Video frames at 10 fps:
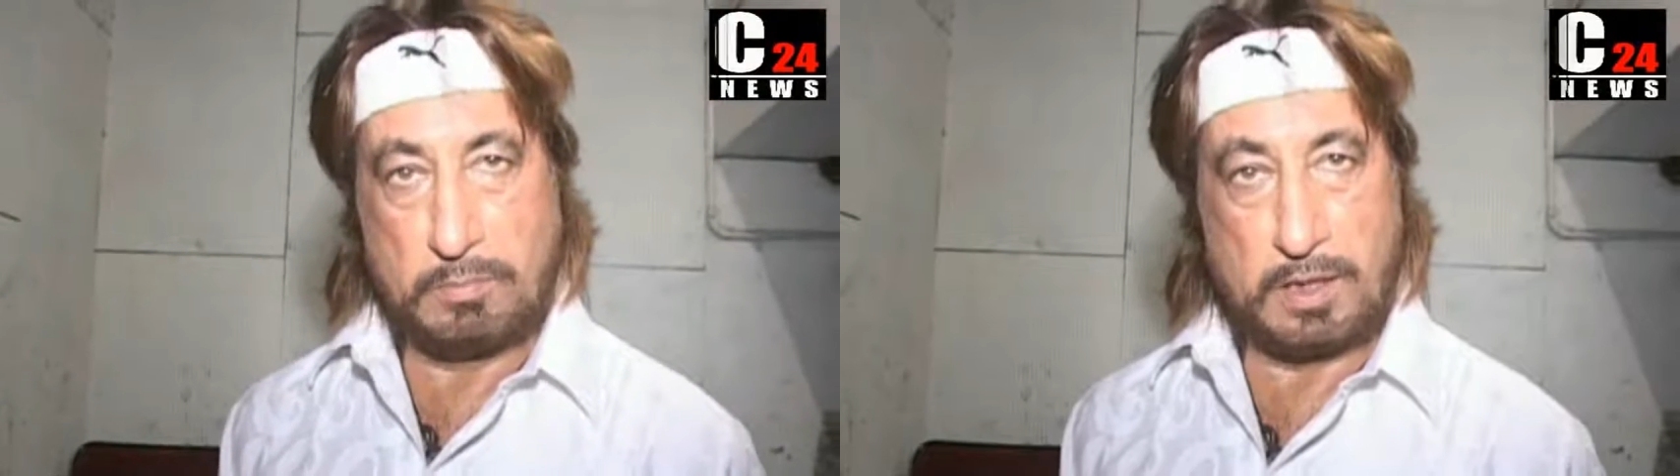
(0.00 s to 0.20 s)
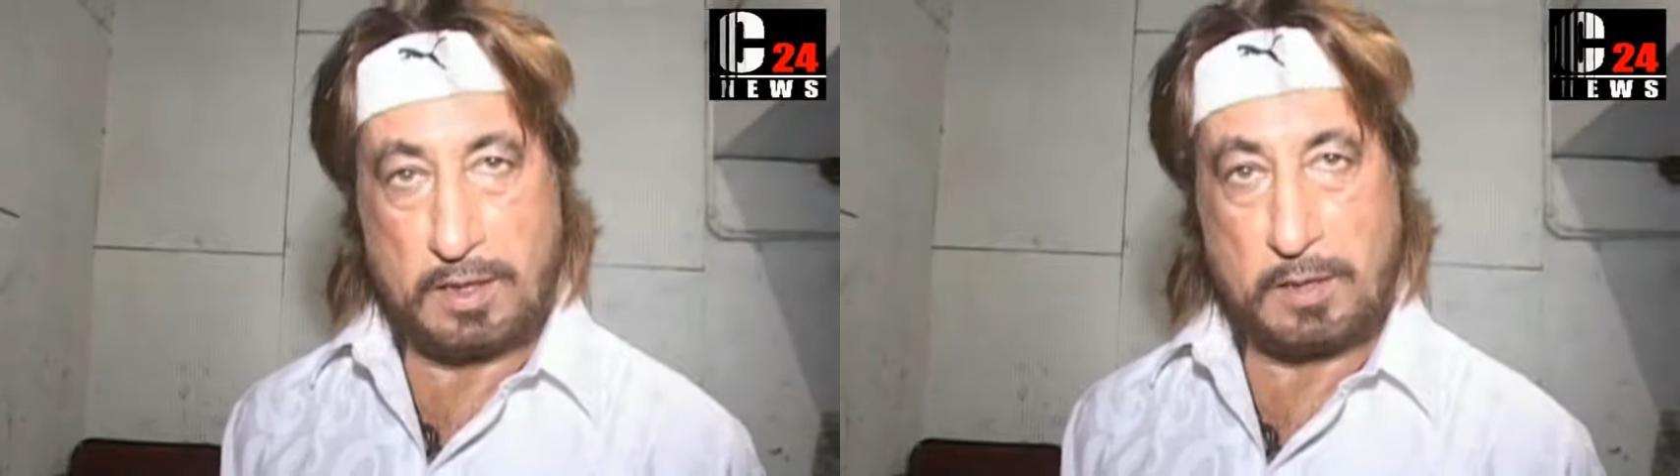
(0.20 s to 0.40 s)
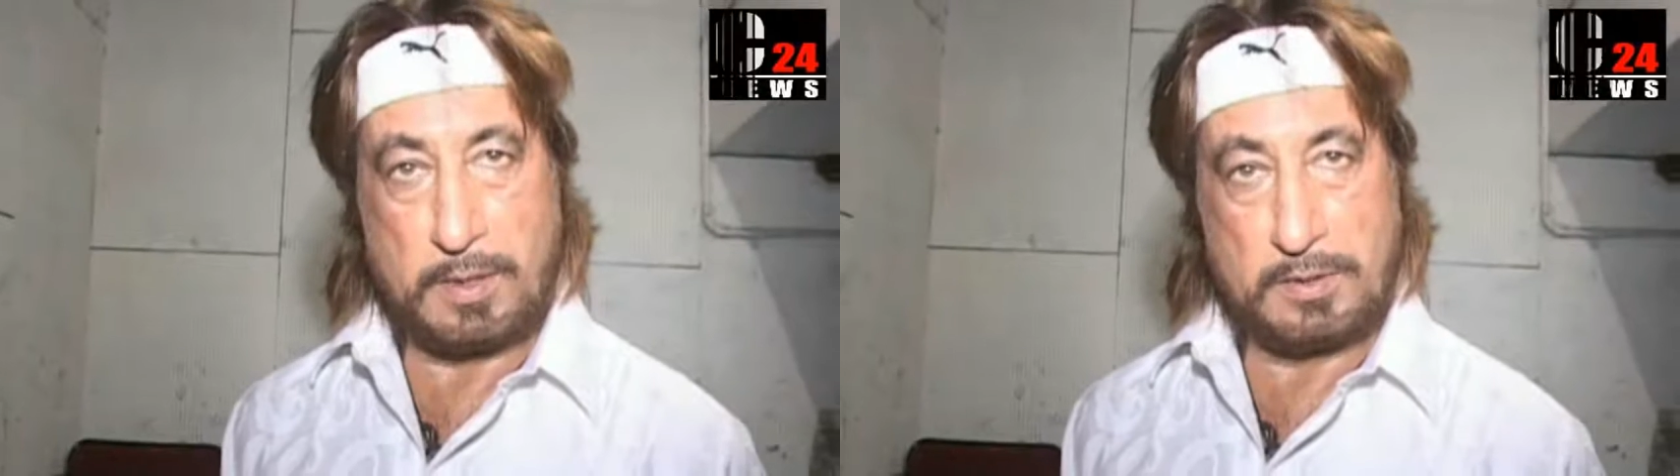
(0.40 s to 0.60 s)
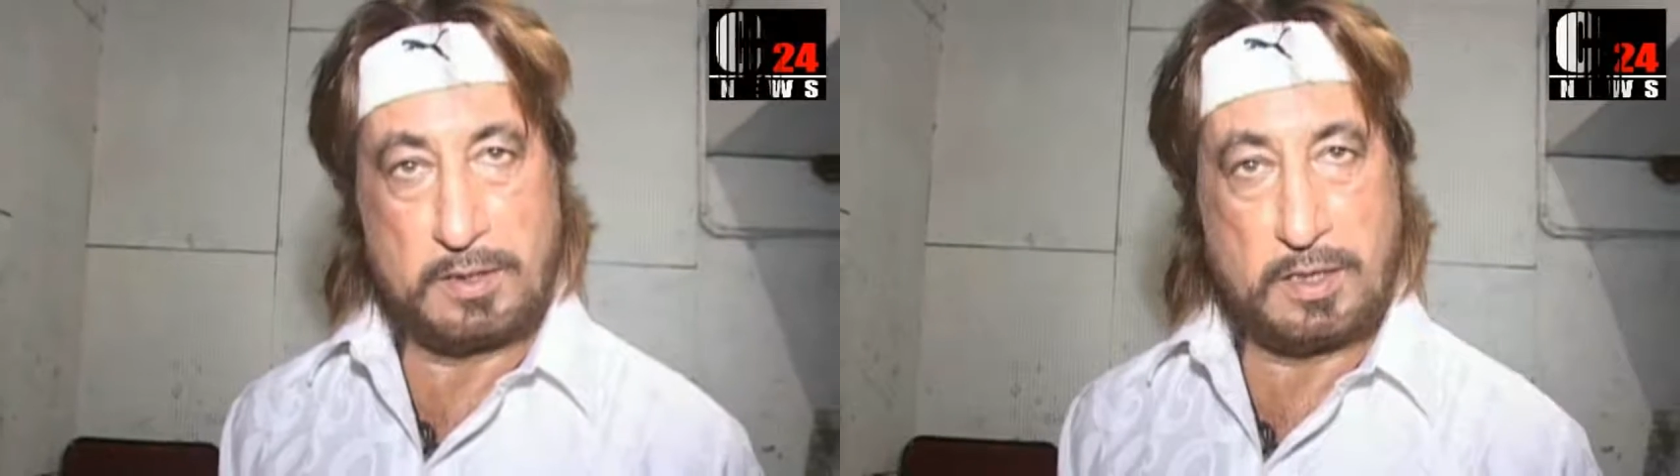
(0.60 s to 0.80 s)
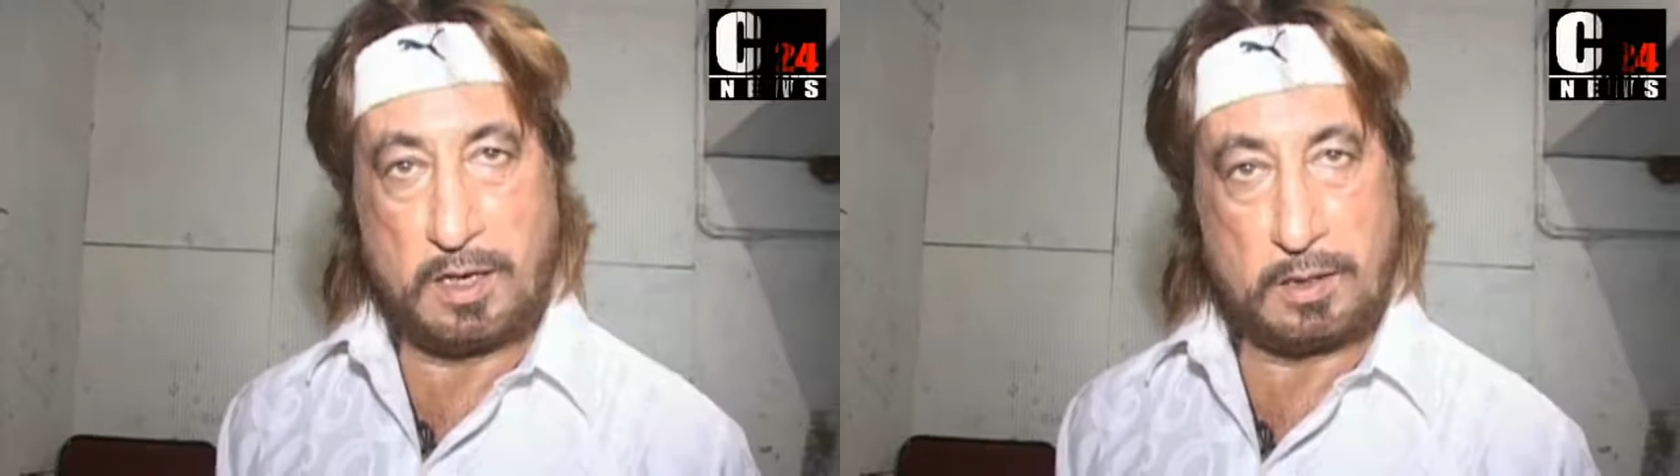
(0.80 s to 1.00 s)
मरने के बाद
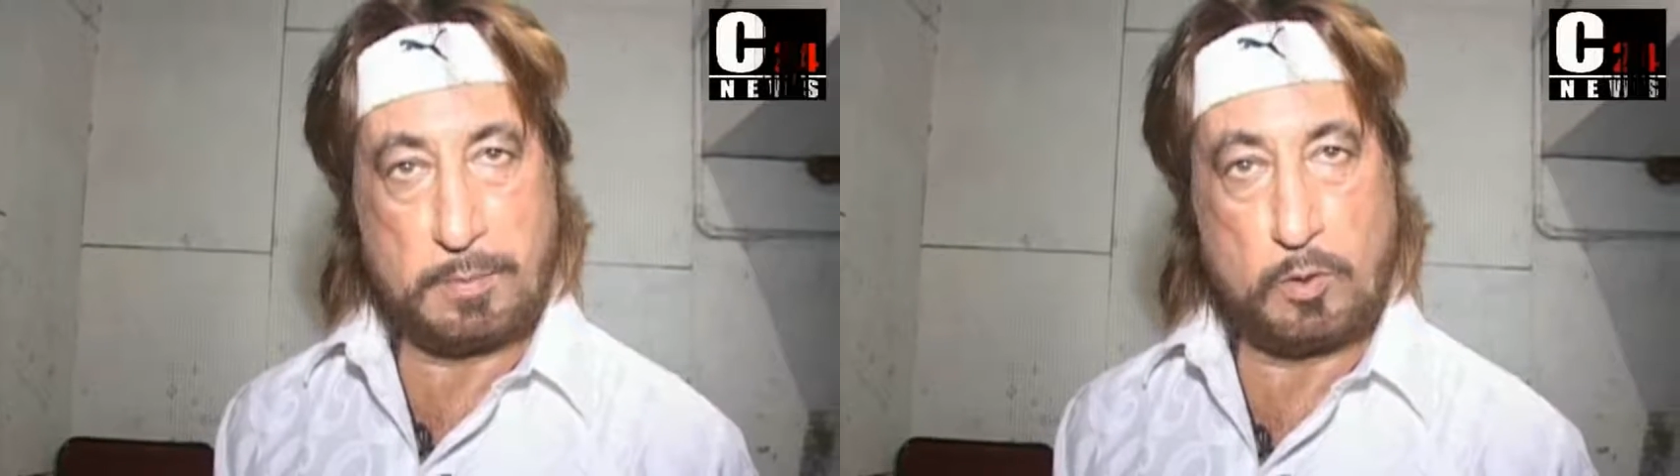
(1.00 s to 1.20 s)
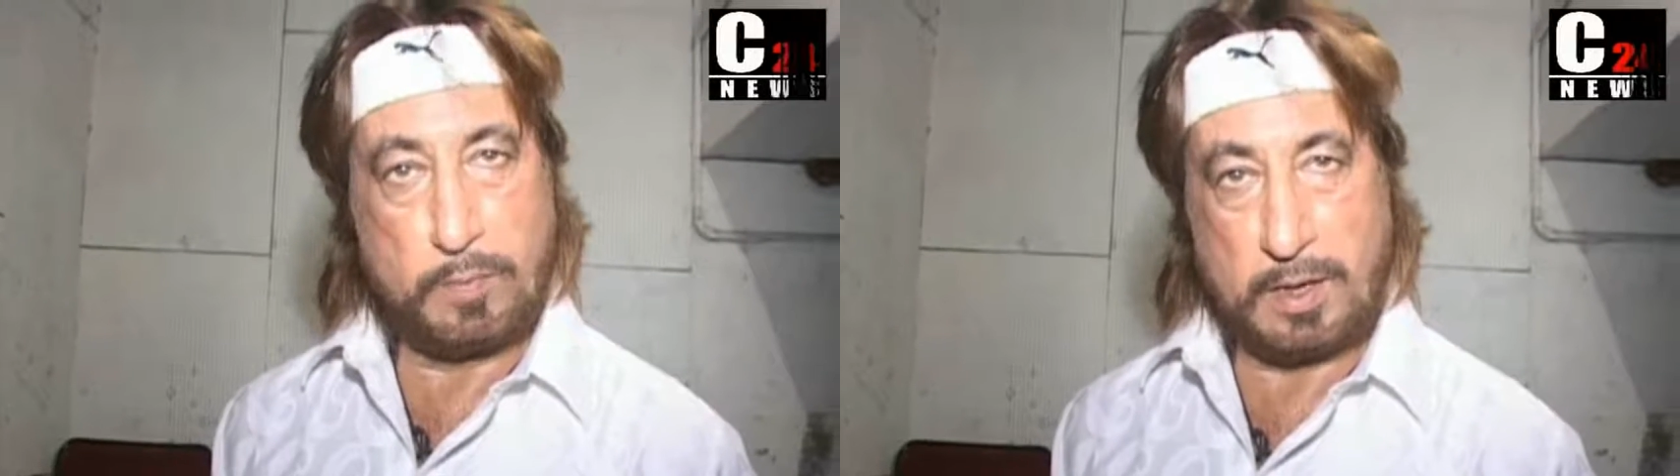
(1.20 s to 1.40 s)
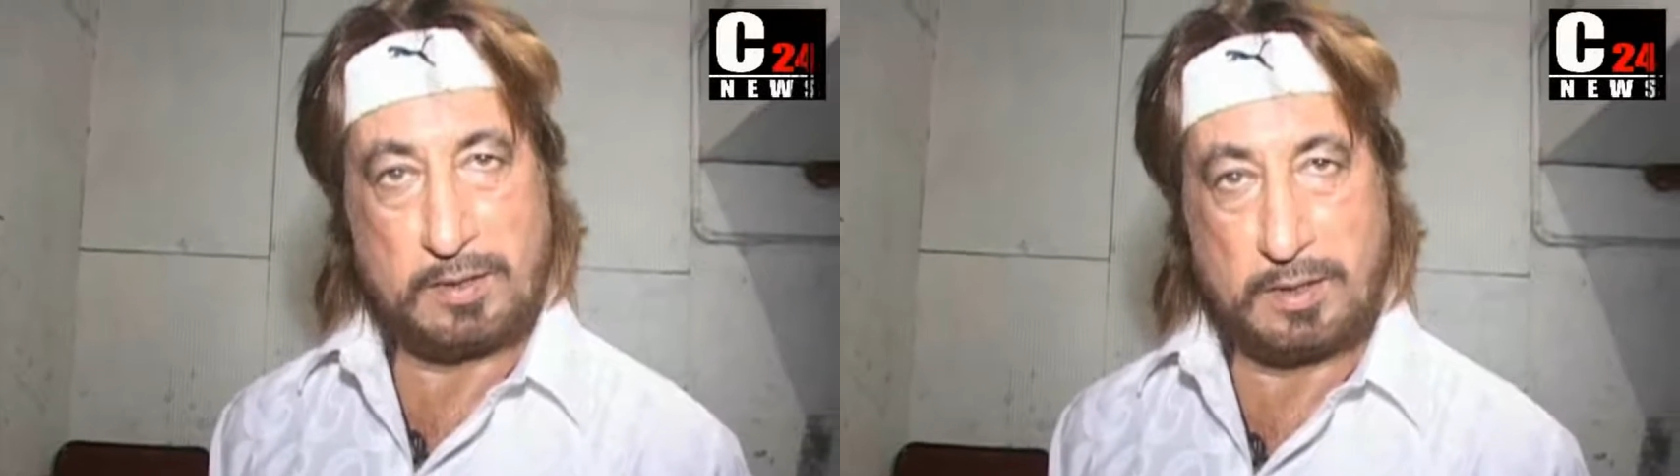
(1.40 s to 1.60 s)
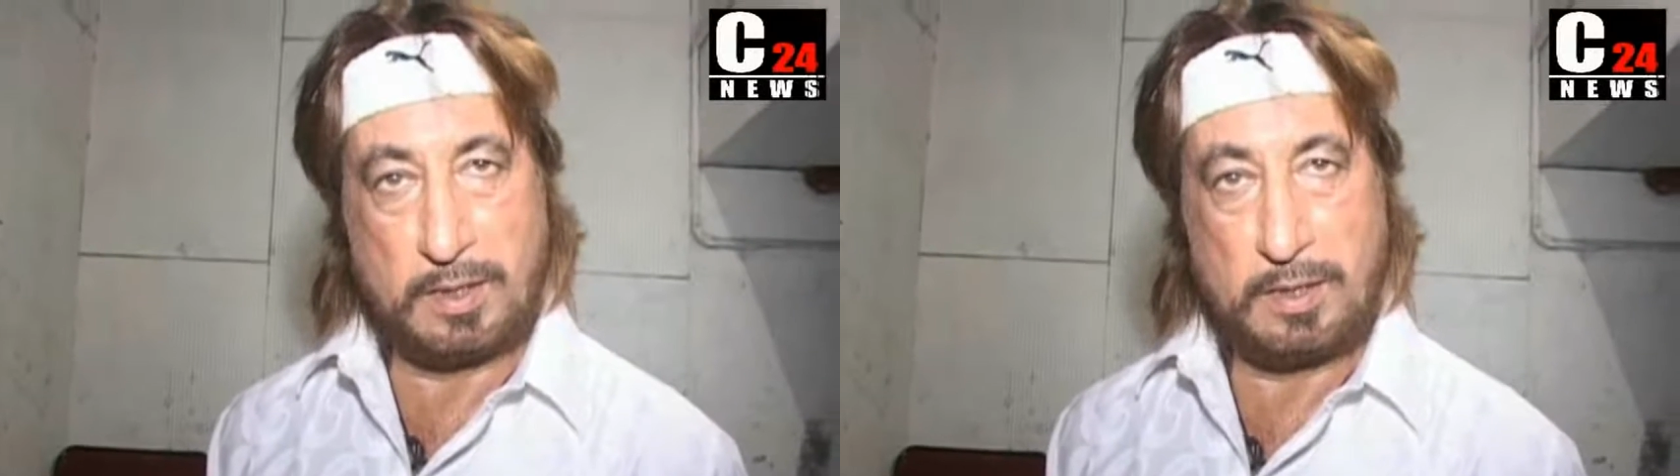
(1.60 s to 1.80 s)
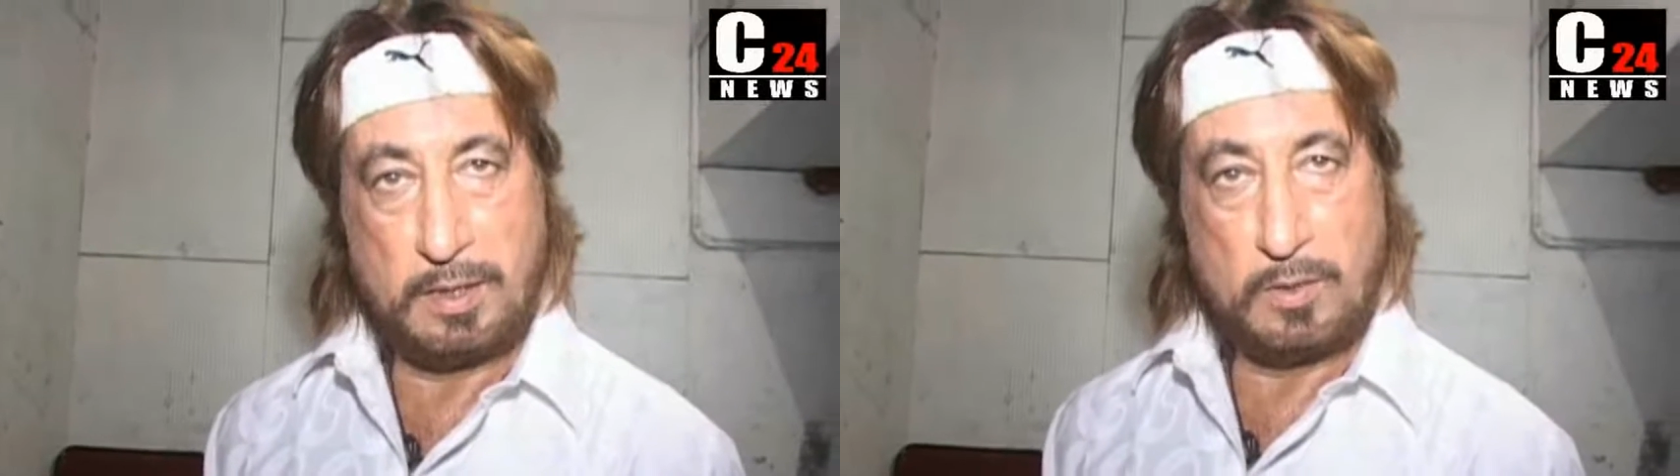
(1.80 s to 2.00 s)
जिनकी आत्मा ऊपर आती है